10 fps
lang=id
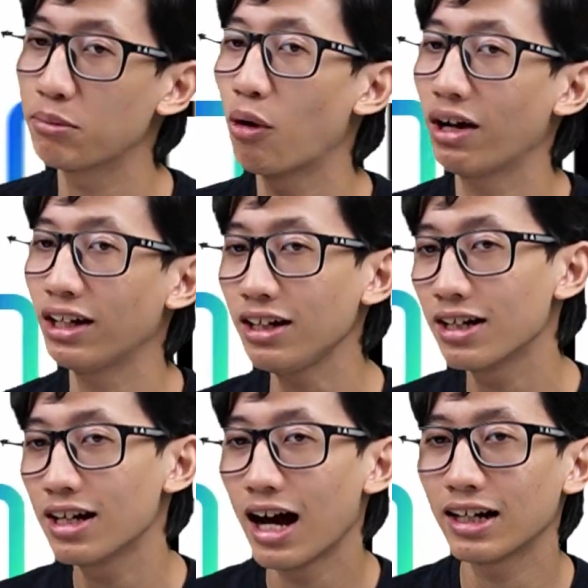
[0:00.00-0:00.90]
di bawah ini.
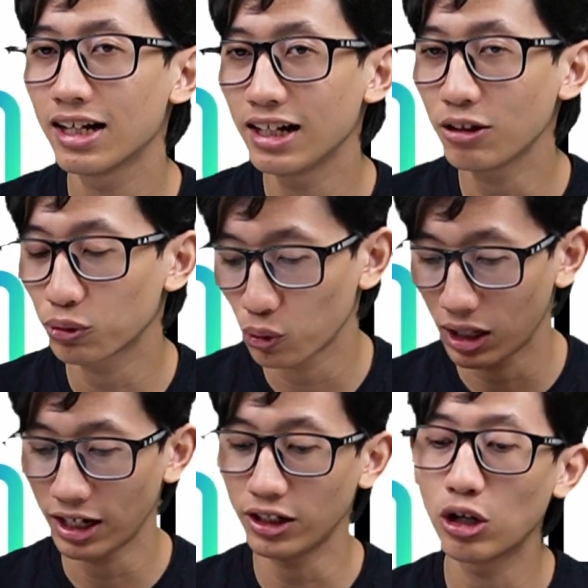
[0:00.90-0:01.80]
Ada link untuk
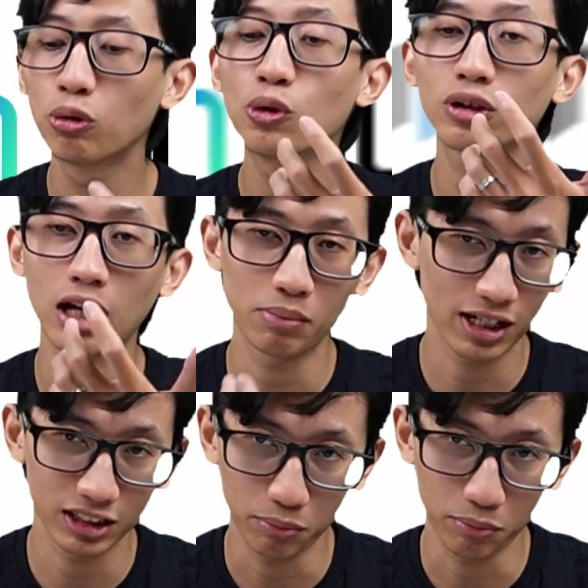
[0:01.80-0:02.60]
kalian download aplikasi